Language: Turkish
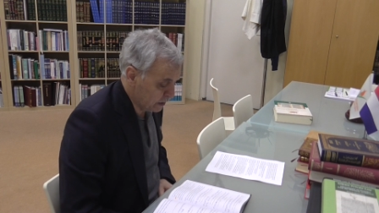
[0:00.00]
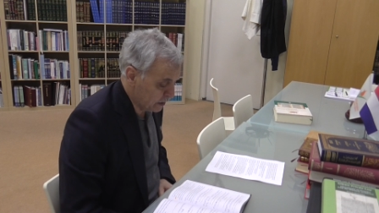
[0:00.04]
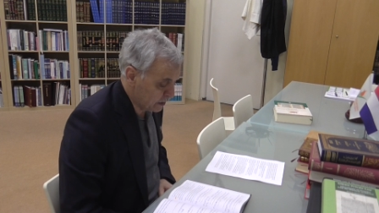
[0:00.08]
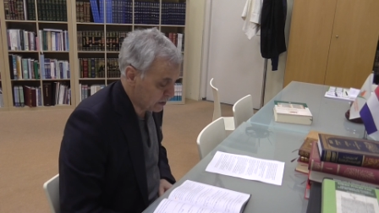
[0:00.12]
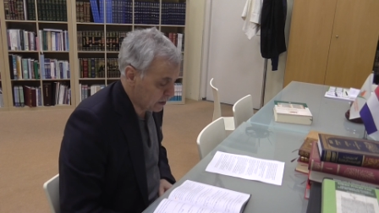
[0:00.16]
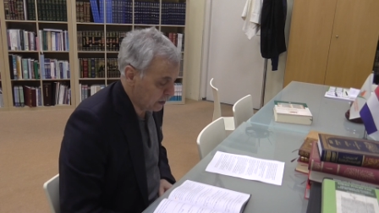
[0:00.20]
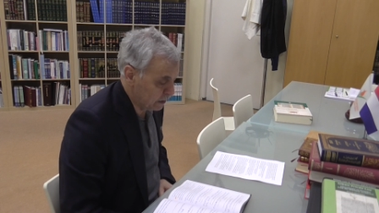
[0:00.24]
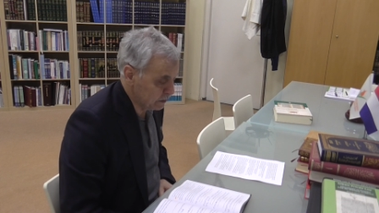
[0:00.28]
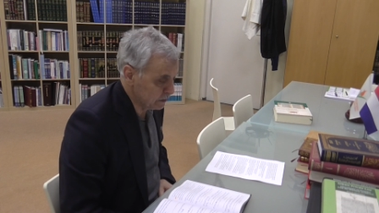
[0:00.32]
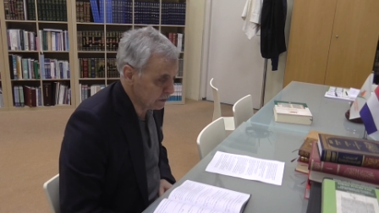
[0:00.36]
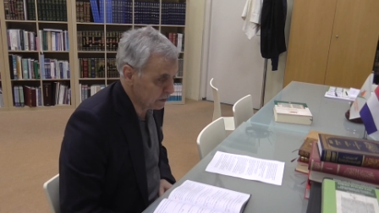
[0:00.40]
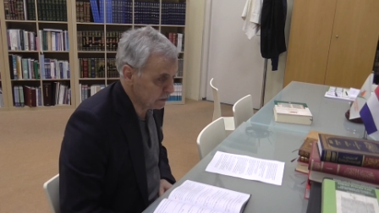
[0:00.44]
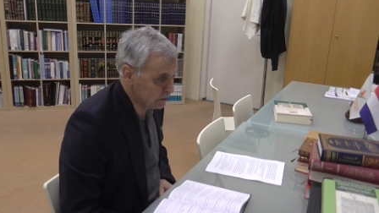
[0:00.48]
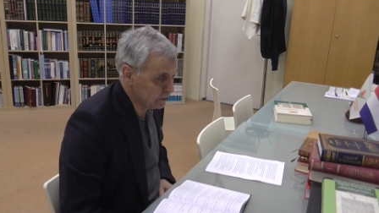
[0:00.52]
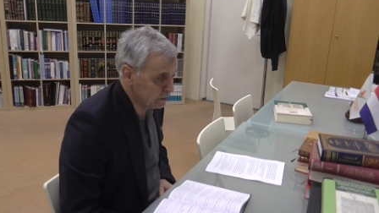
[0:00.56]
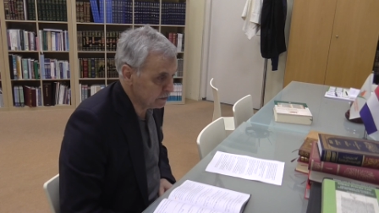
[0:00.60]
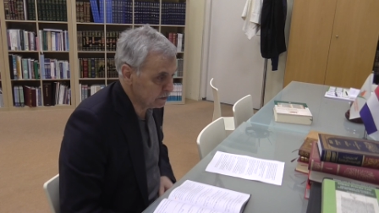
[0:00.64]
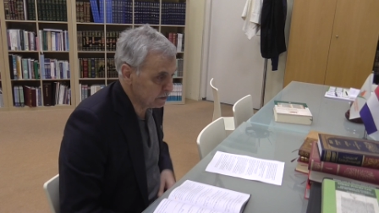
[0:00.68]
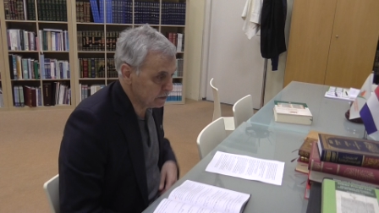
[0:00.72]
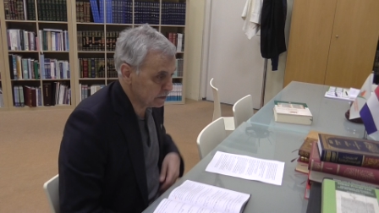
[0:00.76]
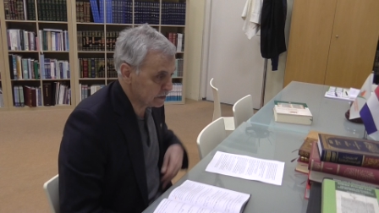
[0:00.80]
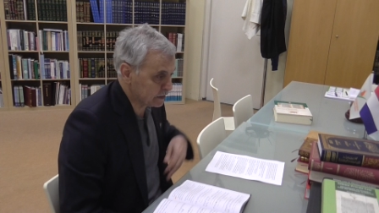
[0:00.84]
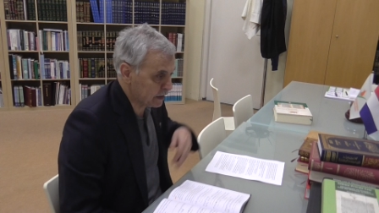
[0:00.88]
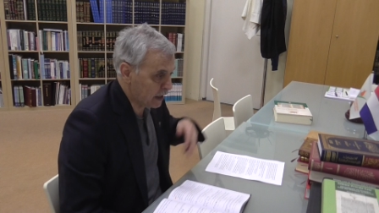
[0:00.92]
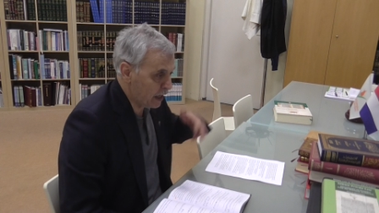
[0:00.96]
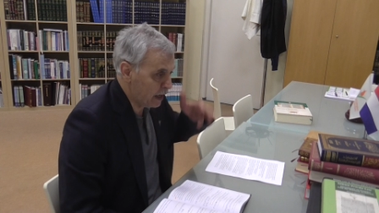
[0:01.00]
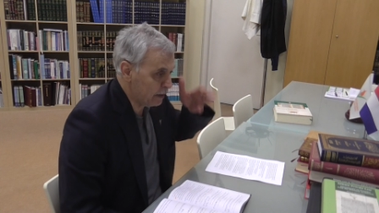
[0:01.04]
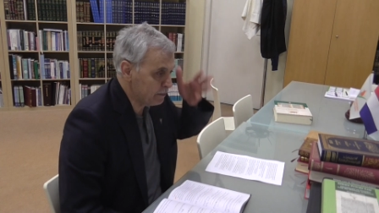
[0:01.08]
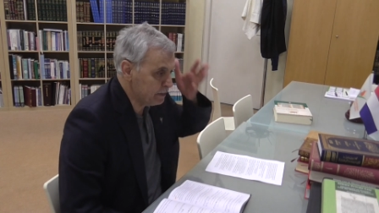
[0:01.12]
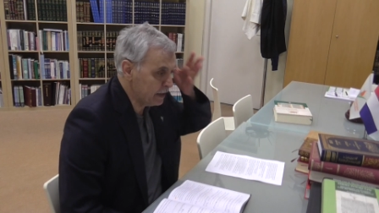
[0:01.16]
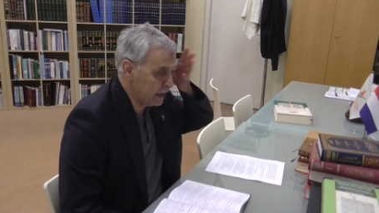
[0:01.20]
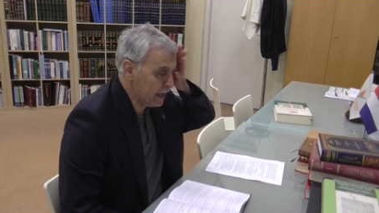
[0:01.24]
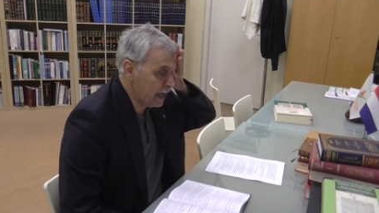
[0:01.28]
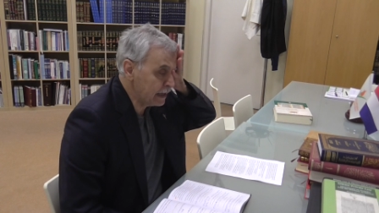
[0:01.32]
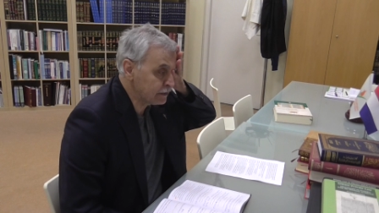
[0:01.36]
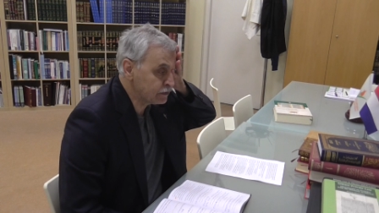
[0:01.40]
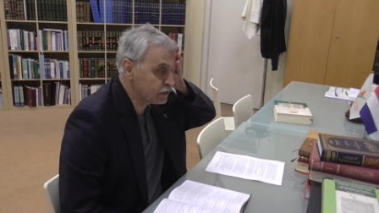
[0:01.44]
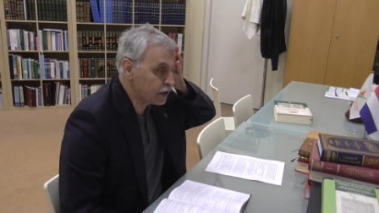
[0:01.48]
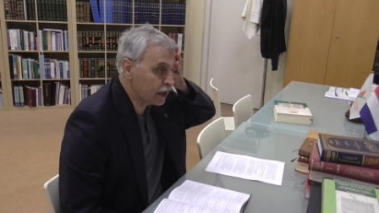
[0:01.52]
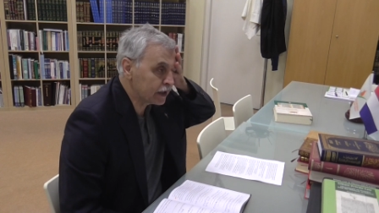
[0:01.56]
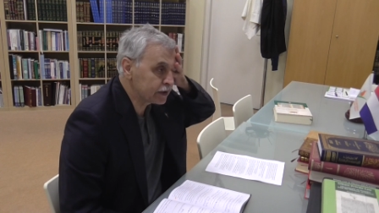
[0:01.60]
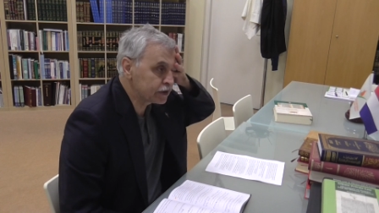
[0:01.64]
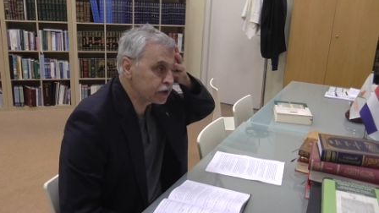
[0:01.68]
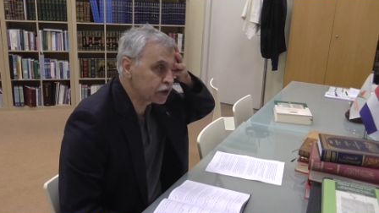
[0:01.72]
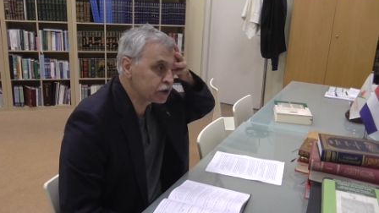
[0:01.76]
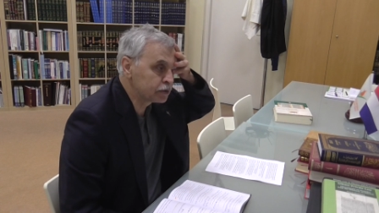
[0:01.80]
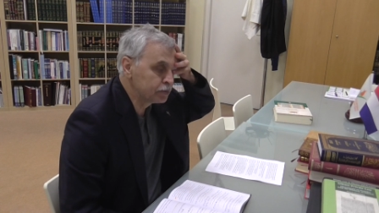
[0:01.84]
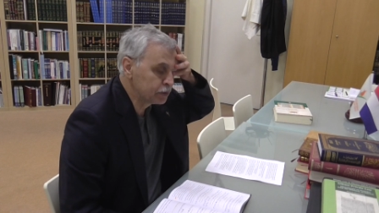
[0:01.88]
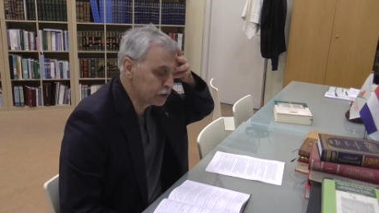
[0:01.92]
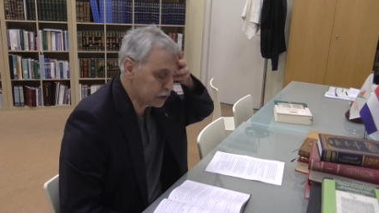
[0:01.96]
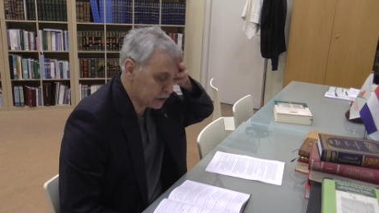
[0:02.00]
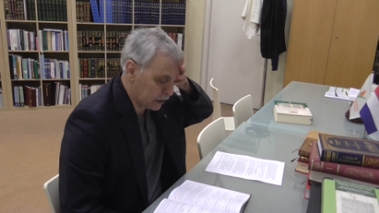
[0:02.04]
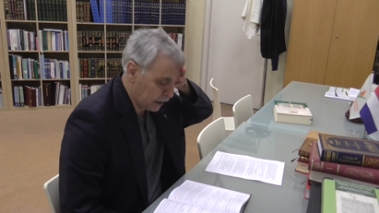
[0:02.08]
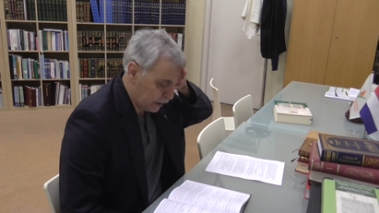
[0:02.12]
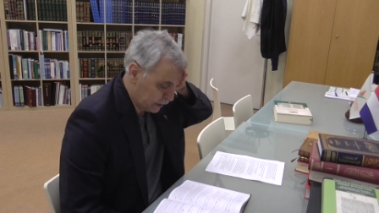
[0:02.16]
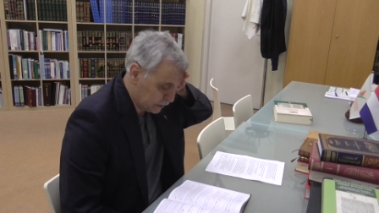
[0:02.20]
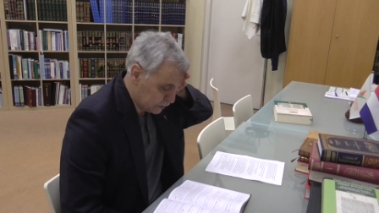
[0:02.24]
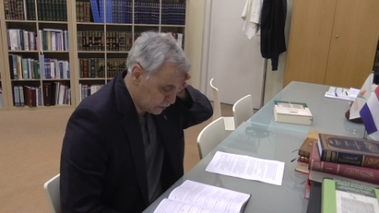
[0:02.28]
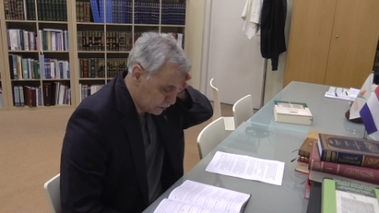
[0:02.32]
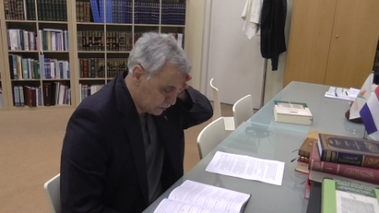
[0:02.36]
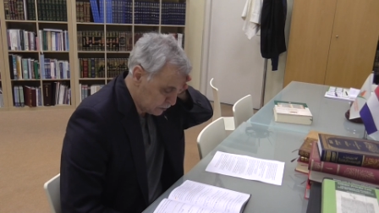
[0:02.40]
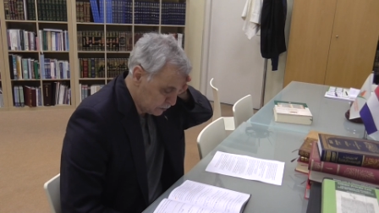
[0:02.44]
alakalı sahabeler tartışmışlar.